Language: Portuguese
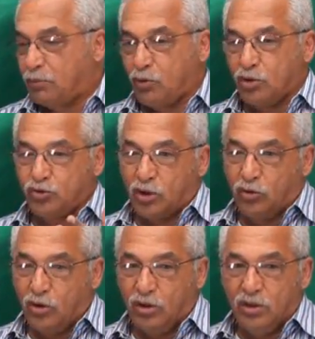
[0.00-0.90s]
Porque hoje o
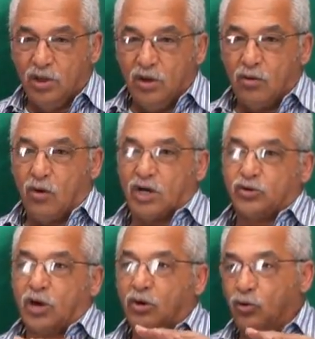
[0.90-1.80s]
jogador, qualquer
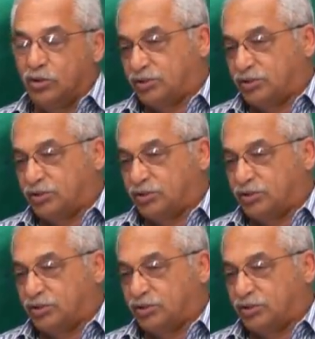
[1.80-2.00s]
jogador,